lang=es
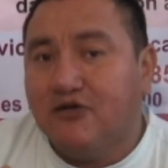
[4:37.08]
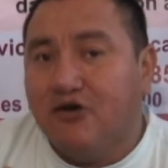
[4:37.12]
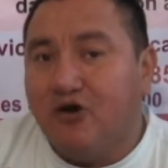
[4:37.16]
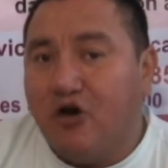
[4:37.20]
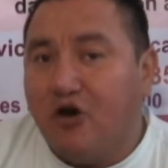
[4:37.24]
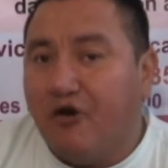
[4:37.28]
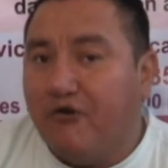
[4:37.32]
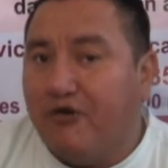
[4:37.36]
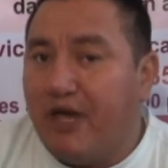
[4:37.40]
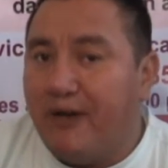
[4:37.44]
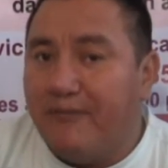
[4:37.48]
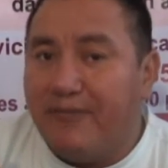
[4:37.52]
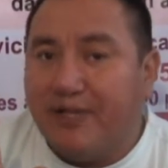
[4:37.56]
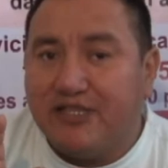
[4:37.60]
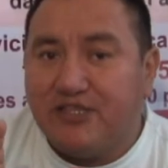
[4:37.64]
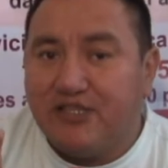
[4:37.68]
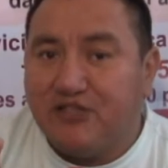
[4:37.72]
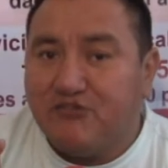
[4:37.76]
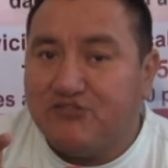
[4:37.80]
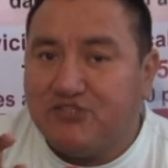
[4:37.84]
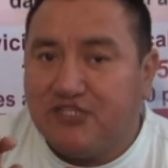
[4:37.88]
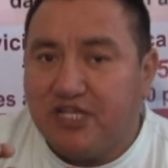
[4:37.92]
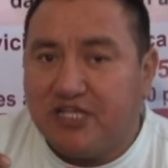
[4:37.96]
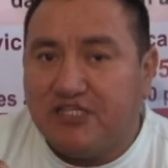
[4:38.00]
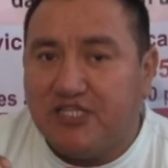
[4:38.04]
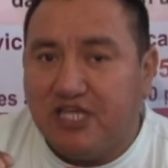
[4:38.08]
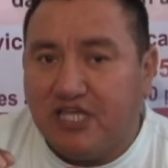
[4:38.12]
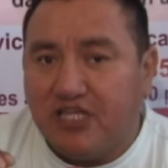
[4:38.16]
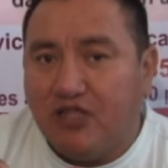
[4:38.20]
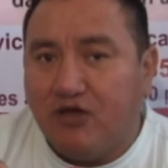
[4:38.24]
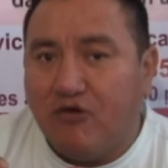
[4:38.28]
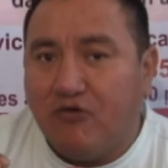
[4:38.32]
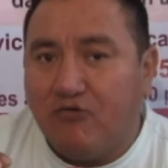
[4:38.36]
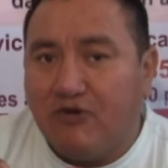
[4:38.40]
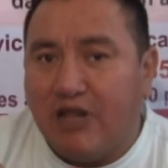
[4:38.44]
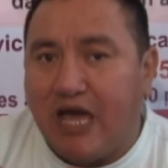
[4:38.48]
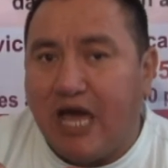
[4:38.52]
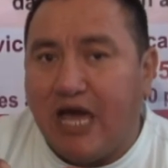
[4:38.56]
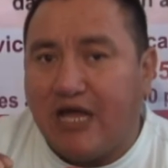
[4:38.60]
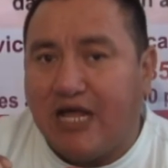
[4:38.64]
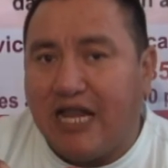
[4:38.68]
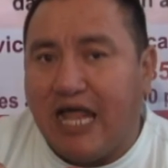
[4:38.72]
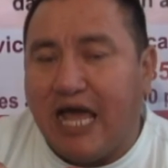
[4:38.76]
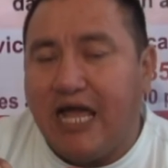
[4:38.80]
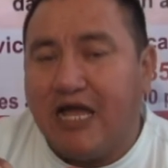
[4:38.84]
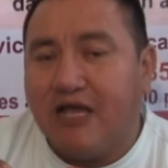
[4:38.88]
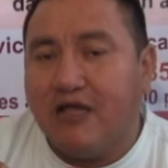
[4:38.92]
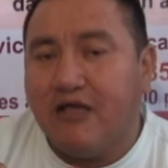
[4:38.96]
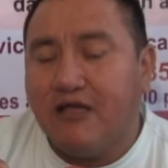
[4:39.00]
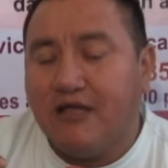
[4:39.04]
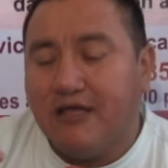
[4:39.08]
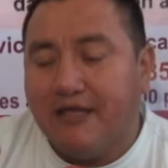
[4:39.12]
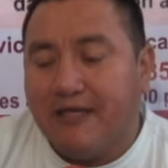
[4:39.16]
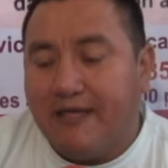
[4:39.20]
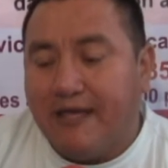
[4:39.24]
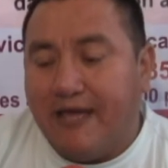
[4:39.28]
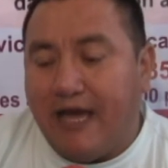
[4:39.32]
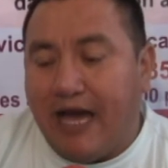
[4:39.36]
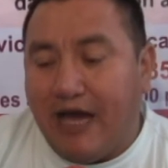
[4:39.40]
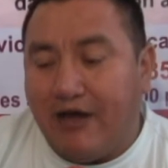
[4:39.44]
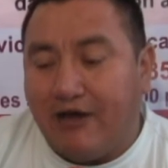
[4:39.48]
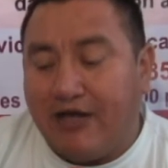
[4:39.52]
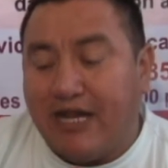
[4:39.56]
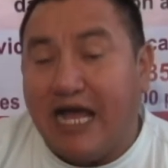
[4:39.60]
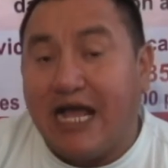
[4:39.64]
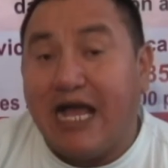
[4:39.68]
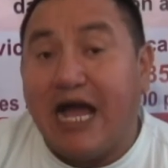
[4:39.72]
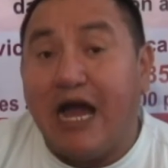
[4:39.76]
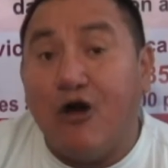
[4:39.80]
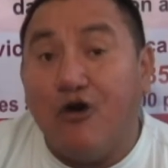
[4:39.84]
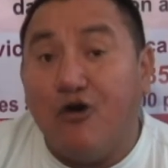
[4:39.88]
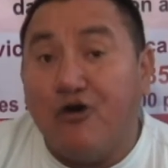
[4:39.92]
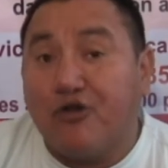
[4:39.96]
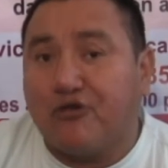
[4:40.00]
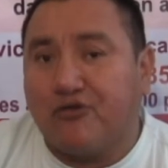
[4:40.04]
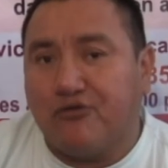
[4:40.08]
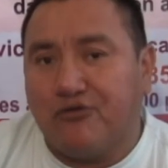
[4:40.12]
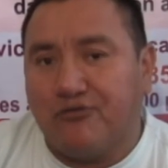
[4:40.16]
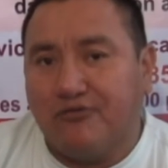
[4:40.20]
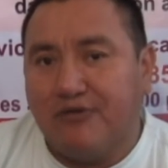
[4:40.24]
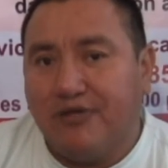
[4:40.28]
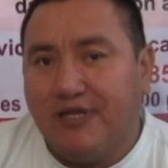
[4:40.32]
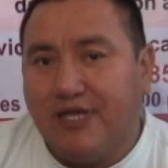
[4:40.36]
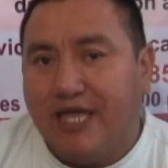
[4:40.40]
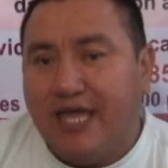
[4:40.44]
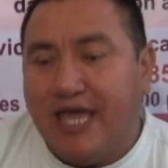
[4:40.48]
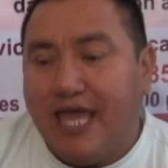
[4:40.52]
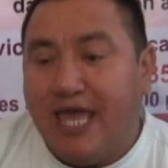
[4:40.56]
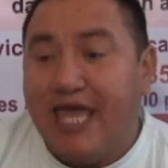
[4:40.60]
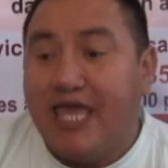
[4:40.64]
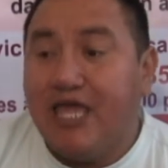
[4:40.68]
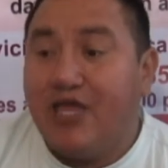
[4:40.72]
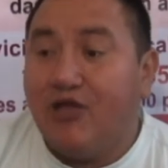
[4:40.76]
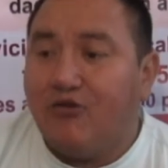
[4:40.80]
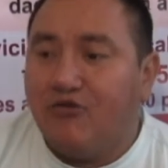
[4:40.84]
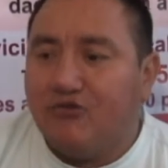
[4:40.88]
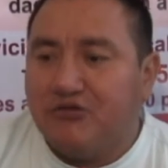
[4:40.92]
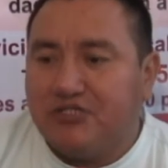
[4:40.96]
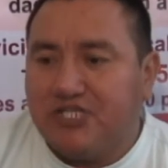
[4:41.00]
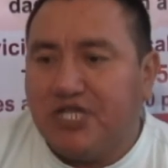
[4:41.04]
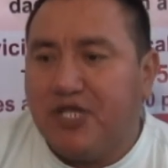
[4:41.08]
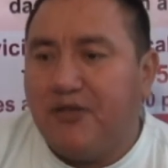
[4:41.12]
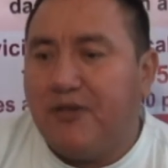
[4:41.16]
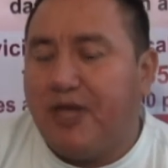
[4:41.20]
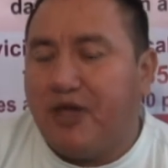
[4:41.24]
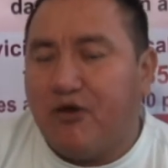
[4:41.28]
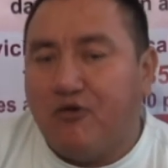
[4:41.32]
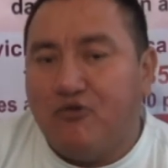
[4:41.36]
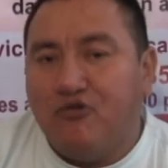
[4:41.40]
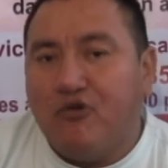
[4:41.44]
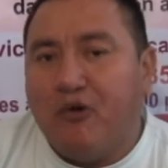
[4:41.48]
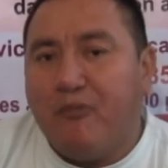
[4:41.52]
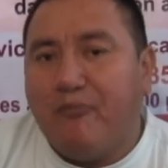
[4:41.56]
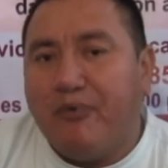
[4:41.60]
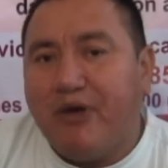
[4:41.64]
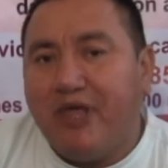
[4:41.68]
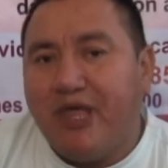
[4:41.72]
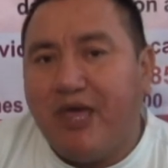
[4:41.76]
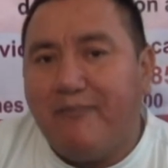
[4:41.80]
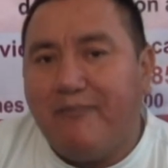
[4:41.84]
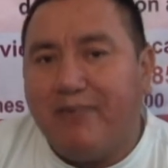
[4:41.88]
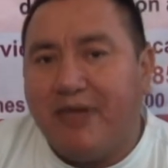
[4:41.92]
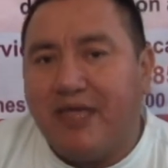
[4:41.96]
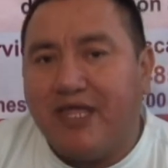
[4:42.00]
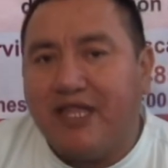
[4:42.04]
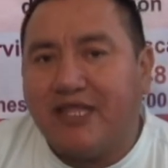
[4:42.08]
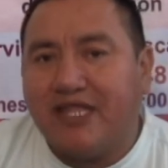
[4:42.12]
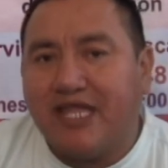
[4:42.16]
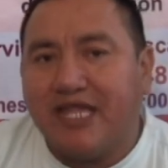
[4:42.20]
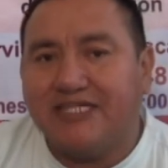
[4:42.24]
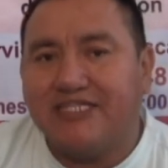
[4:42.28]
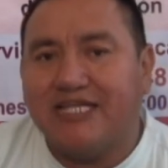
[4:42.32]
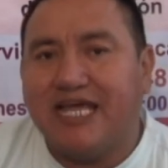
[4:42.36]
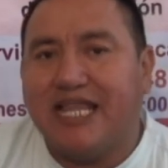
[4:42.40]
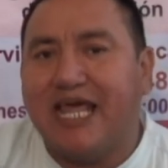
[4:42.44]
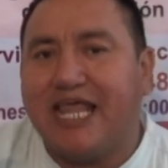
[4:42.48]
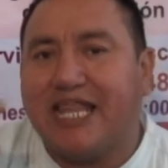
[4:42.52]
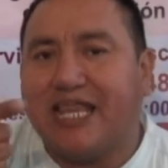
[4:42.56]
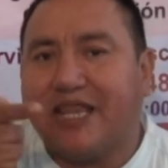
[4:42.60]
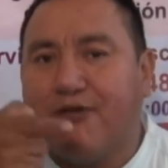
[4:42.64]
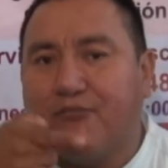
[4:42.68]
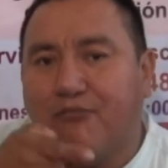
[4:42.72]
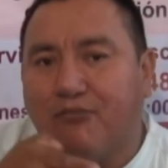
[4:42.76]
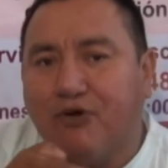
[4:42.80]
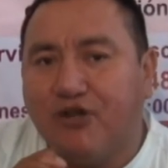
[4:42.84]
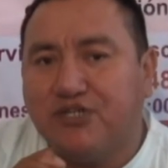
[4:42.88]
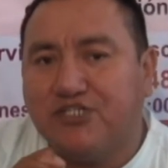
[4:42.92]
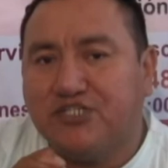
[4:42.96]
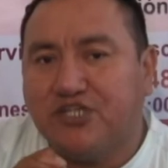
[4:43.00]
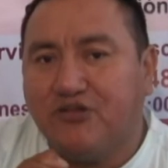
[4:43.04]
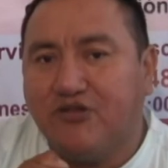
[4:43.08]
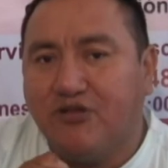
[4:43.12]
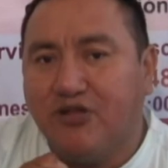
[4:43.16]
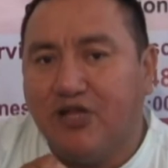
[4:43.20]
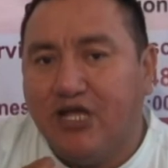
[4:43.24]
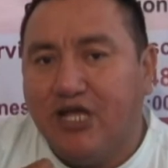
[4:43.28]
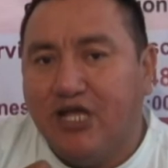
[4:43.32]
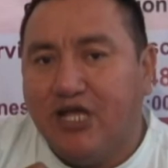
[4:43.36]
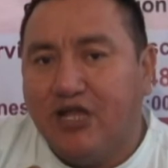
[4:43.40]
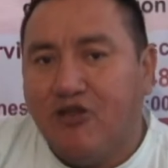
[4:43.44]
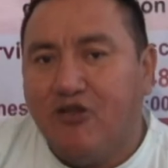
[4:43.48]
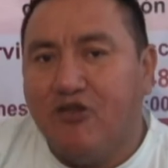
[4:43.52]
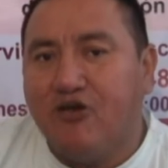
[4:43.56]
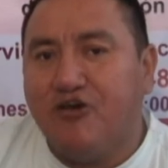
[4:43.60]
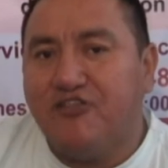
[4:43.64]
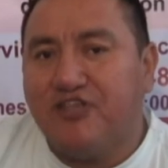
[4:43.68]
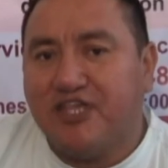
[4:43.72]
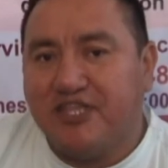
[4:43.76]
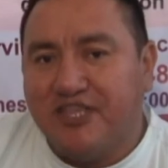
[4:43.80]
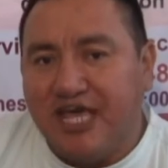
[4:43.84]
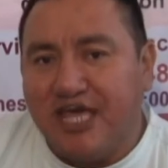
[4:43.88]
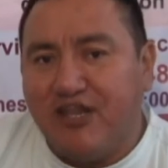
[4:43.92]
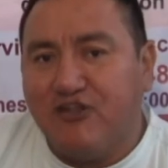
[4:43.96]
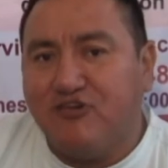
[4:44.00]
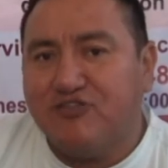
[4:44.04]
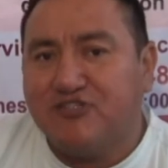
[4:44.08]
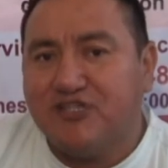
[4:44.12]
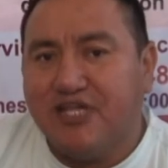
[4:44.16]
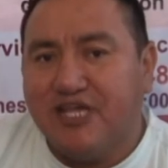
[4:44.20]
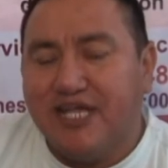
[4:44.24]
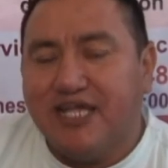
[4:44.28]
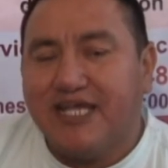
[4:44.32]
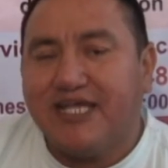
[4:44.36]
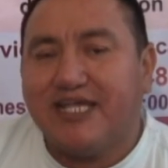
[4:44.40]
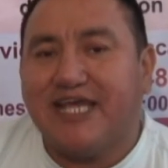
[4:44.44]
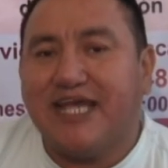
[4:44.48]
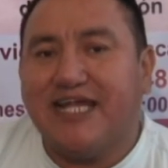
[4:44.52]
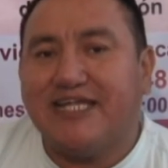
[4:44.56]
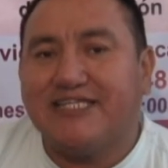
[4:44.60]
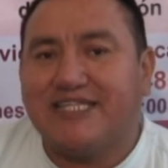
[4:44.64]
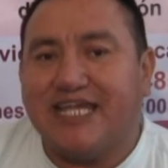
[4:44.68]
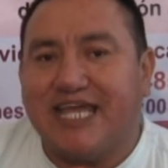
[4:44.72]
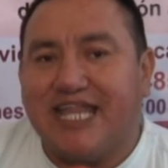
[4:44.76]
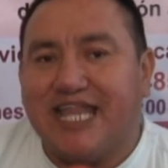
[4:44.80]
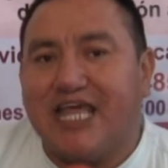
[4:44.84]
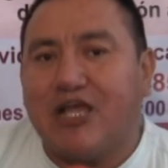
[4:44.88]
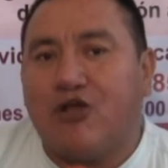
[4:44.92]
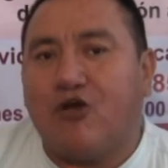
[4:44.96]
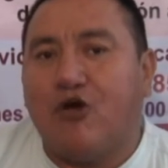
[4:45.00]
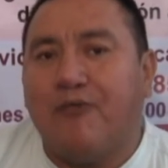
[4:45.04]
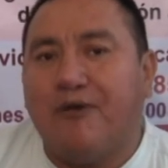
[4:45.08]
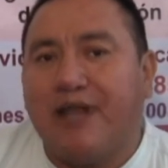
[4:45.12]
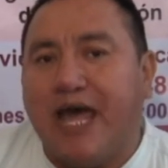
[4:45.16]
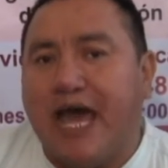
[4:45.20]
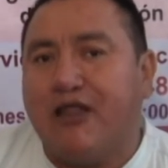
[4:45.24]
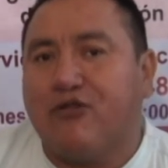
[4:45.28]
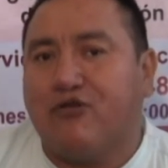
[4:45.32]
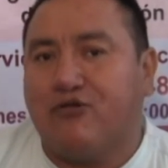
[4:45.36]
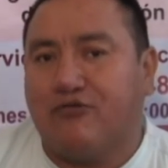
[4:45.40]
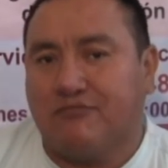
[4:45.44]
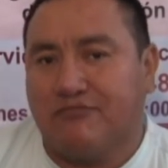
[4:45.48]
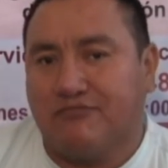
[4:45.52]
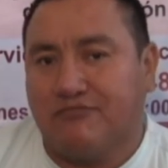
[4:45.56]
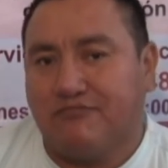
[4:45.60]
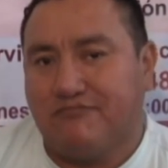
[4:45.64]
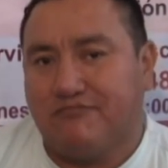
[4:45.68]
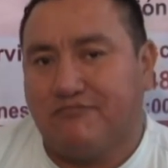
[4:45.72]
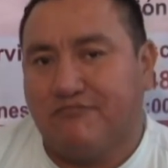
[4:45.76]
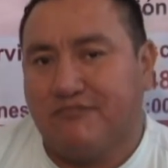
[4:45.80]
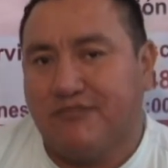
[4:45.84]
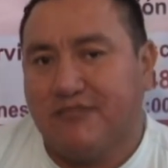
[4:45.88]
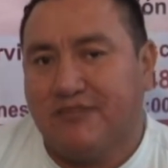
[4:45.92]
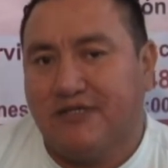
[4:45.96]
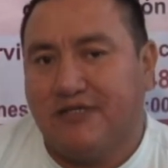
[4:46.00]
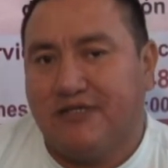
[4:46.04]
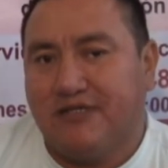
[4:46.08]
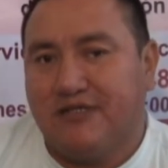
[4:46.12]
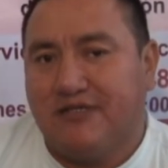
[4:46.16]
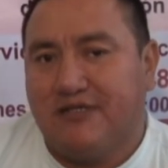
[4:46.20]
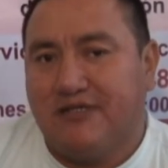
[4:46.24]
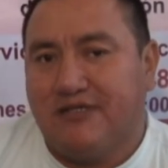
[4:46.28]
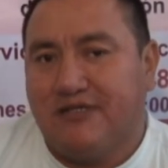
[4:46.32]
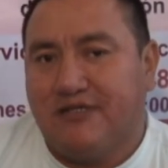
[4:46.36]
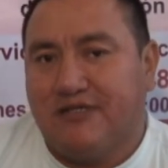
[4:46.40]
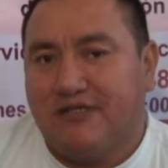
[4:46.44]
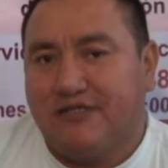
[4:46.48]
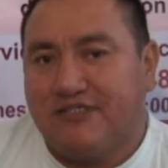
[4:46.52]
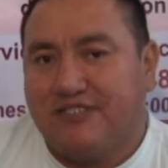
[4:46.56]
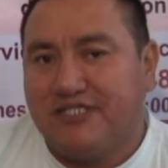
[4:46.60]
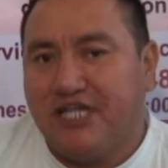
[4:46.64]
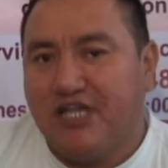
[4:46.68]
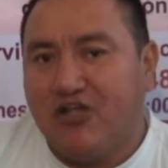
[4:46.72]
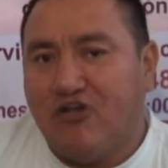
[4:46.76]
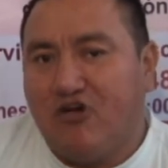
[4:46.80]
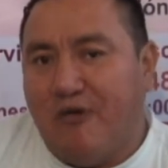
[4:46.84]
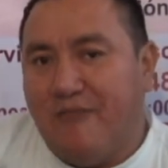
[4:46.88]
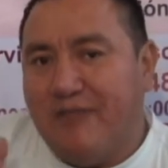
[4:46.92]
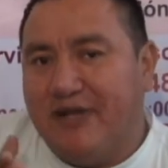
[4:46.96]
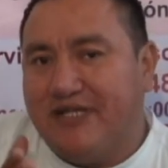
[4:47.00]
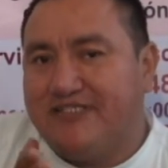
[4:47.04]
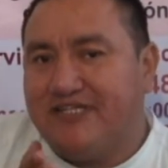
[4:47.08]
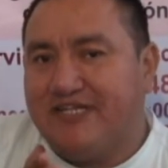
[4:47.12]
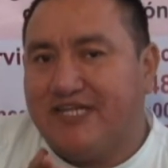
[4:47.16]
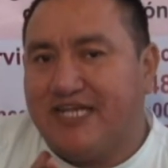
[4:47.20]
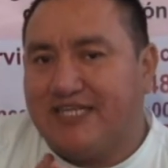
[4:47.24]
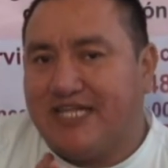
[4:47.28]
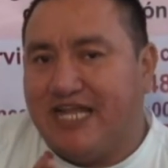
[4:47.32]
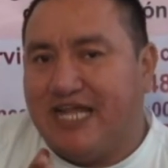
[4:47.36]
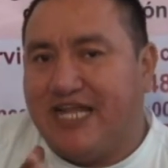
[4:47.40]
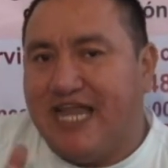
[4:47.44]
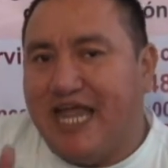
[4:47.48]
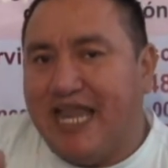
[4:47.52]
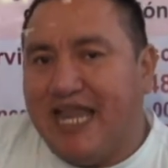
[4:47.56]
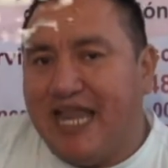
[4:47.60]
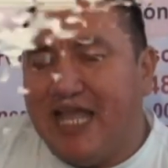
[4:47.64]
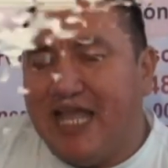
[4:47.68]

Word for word: obviamente usted tiene un gran, gran ahorro. E inclusive uno puede pedir que se le reembolsen los dineros que se le cobraron cinco meses atrás. La